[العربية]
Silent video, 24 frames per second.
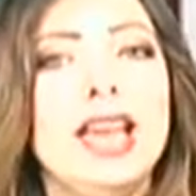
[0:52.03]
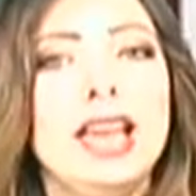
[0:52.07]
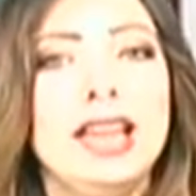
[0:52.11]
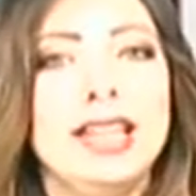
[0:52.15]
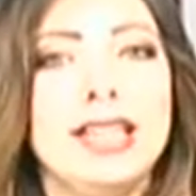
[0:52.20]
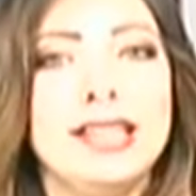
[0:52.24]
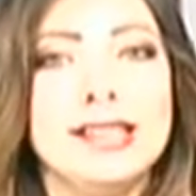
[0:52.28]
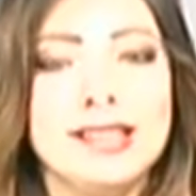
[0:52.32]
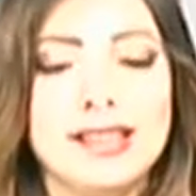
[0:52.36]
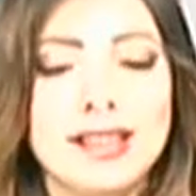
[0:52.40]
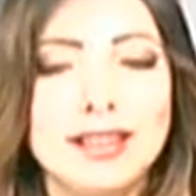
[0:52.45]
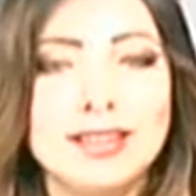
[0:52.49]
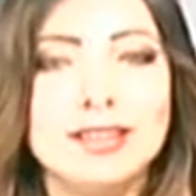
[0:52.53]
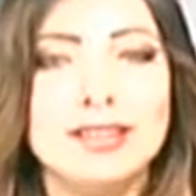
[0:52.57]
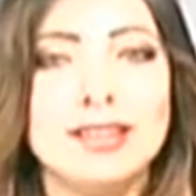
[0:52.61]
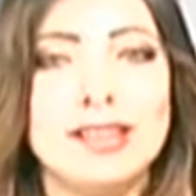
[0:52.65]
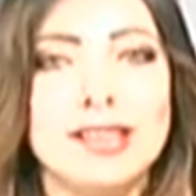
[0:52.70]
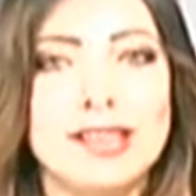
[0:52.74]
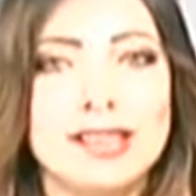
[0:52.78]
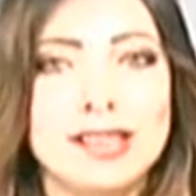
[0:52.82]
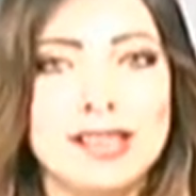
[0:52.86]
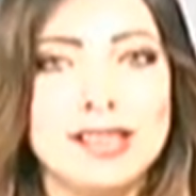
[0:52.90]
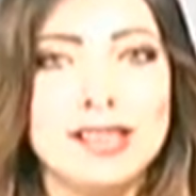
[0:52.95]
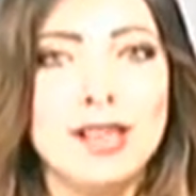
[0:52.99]

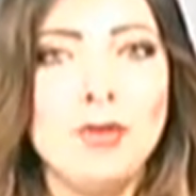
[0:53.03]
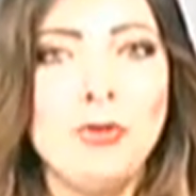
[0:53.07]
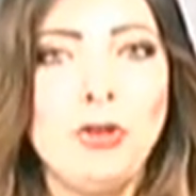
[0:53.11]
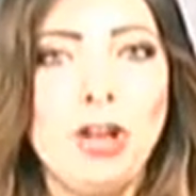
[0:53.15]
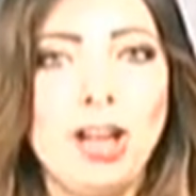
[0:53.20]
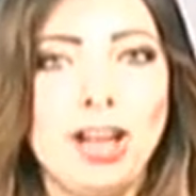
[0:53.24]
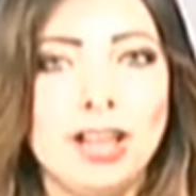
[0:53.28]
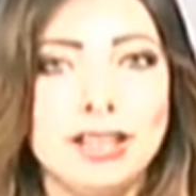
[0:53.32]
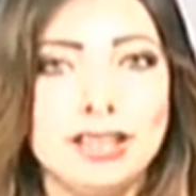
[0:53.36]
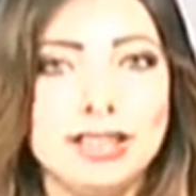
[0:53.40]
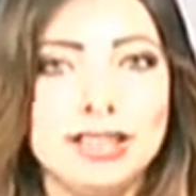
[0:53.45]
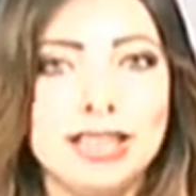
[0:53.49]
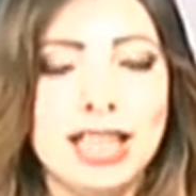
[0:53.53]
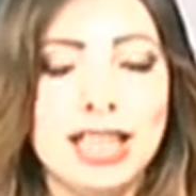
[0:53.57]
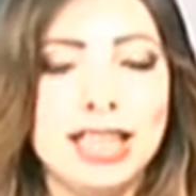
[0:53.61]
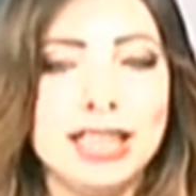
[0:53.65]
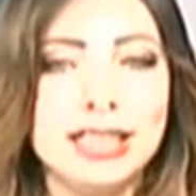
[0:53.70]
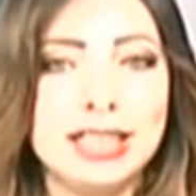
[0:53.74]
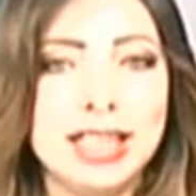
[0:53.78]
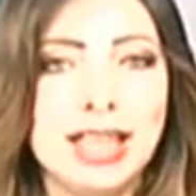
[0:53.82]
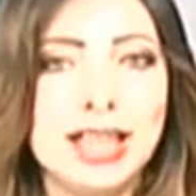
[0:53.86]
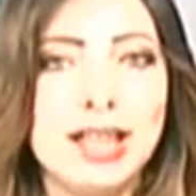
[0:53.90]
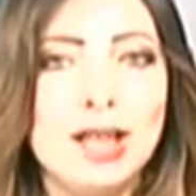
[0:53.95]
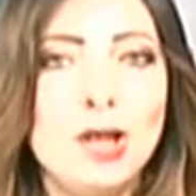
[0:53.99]
لصدر الصفحه
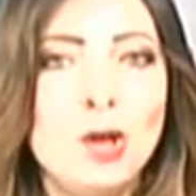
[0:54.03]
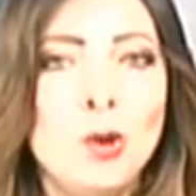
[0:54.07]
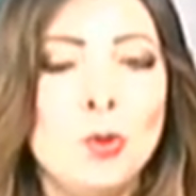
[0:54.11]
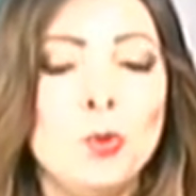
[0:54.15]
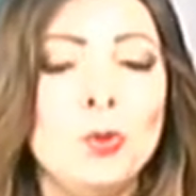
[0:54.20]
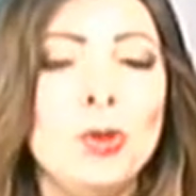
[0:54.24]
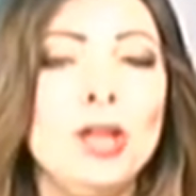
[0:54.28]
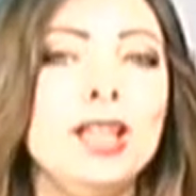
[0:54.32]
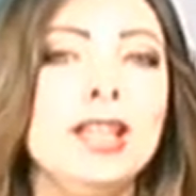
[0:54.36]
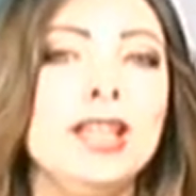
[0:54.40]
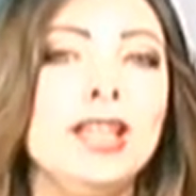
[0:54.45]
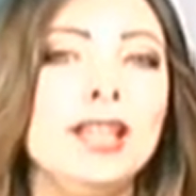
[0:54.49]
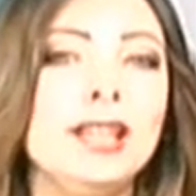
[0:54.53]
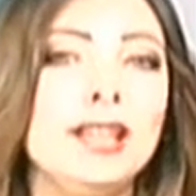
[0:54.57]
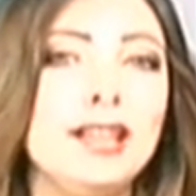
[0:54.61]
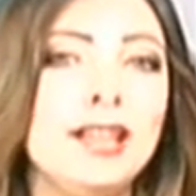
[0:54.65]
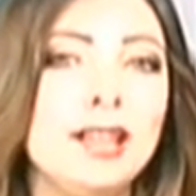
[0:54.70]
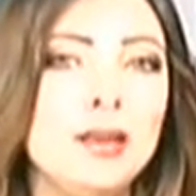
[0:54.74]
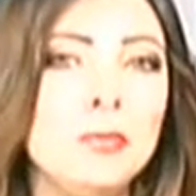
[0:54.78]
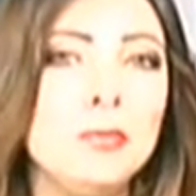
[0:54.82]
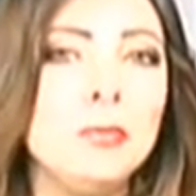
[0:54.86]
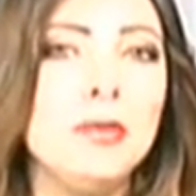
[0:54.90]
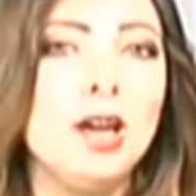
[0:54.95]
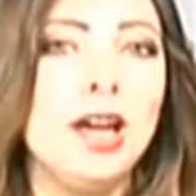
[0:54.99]
الثالثه
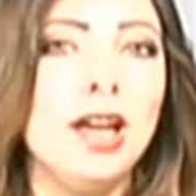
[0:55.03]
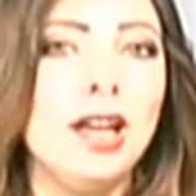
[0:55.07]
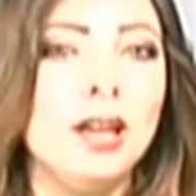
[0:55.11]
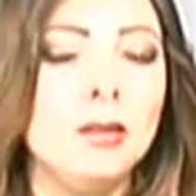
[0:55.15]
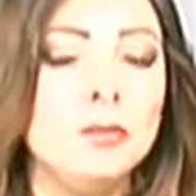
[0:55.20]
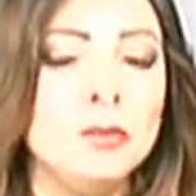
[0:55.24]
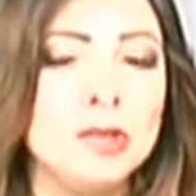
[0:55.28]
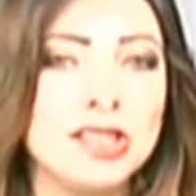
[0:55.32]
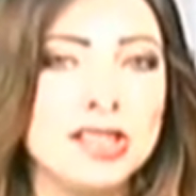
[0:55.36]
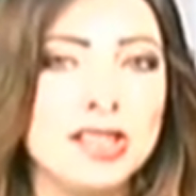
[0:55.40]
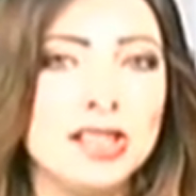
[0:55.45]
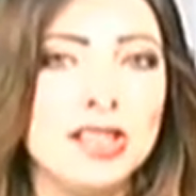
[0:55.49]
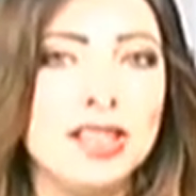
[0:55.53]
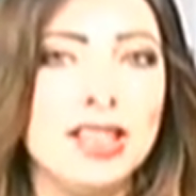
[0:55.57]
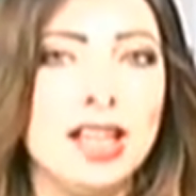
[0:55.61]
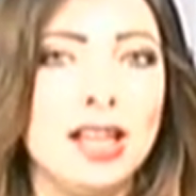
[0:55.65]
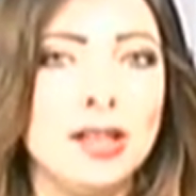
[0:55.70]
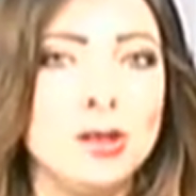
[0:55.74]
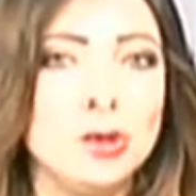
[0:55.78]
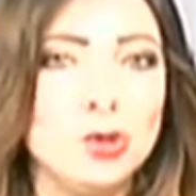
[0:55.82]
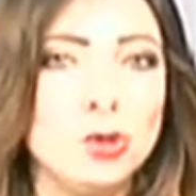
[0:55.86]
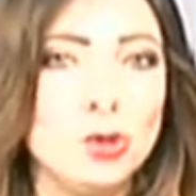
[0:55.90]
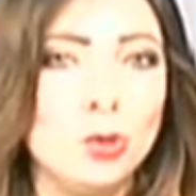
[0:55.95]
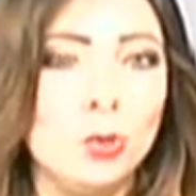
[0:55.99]
والقمه
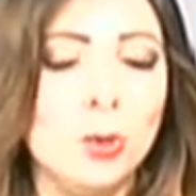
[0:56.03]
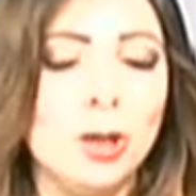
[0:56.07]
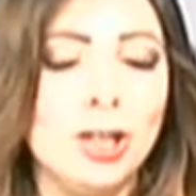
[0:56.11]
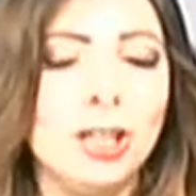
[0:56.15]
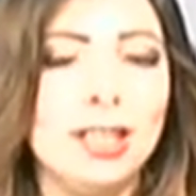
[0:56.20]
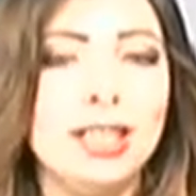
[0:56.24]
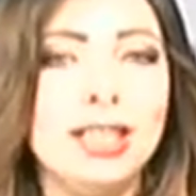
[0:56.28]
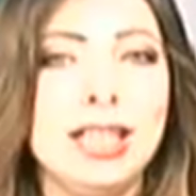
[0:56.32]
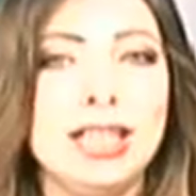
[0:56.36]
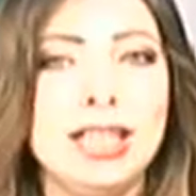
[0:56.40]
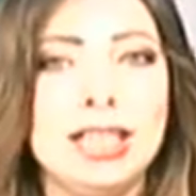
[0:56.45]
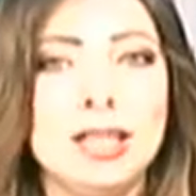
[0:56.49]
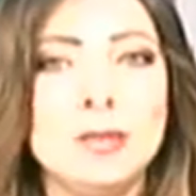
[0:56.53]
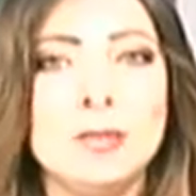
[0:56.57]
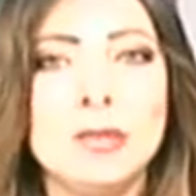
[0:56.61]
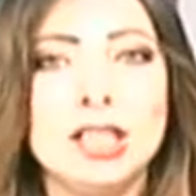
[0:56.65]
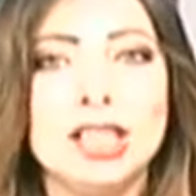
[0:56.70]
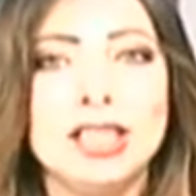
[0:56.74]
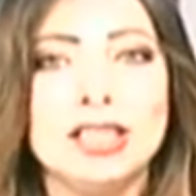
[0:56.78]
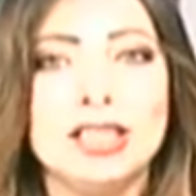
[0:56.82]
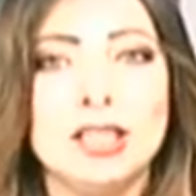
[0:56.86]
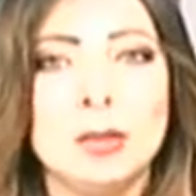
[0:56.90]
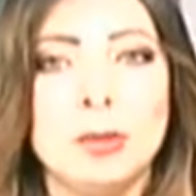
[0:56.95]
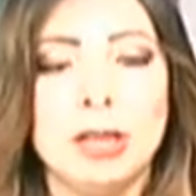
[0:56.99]
المصريه الصوماليه اللي
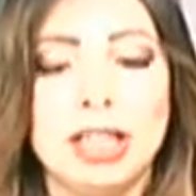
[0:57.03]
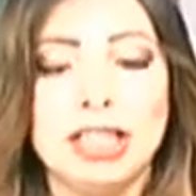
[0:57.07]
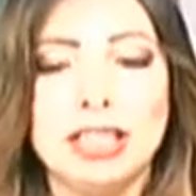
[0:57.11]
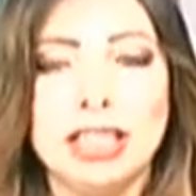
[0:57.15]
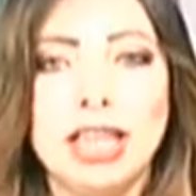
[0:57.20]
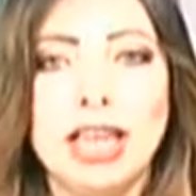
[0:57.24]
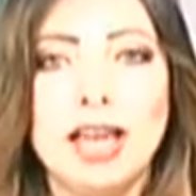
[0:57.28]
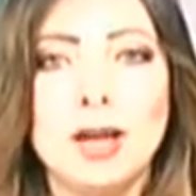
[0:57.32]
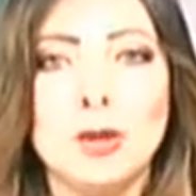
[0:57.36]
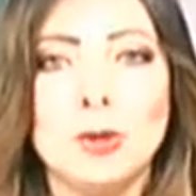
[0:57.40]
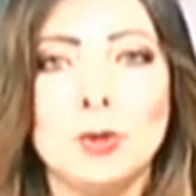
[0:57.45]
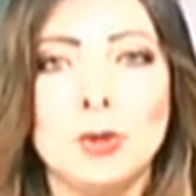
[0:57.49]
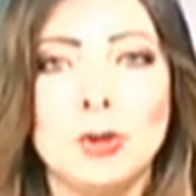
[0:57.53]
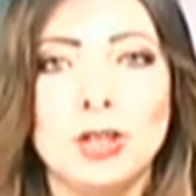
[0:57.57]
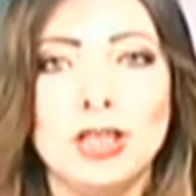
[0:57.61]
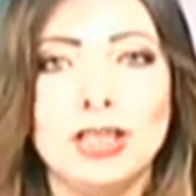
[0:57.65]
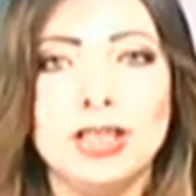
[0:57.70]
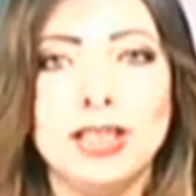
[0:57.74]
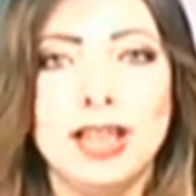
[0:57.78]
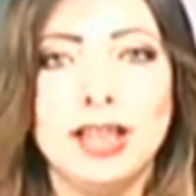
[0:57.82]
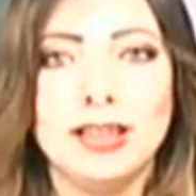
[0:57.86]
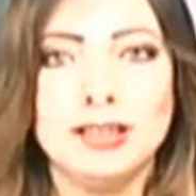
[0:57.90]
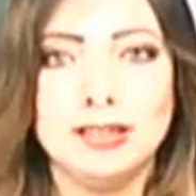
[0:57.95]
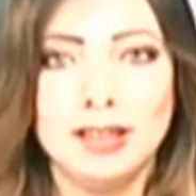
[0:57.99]
يمكن تابعناها
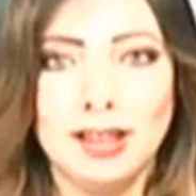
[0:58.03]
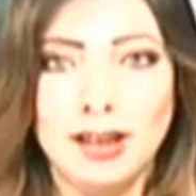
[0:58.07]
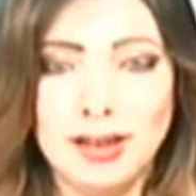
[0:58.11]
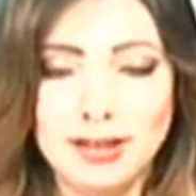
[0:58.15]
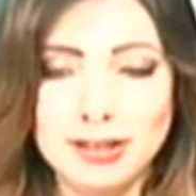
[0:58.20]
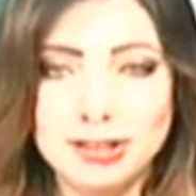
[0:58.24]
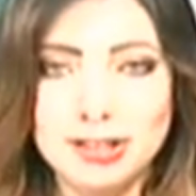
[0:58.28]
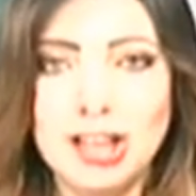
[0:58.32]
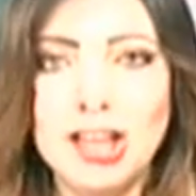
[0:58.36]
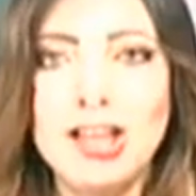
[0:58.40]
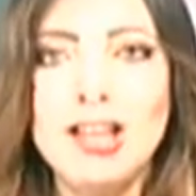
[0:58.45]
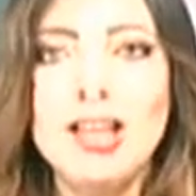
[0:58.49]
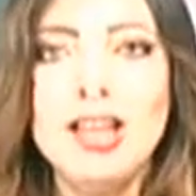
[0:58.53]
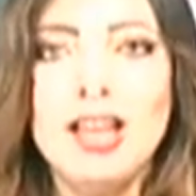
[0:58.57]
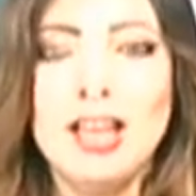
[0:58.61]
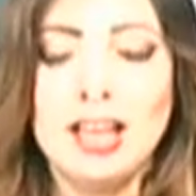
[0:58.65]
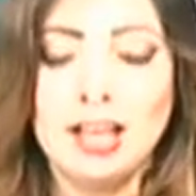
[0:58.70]
كلنا النهارده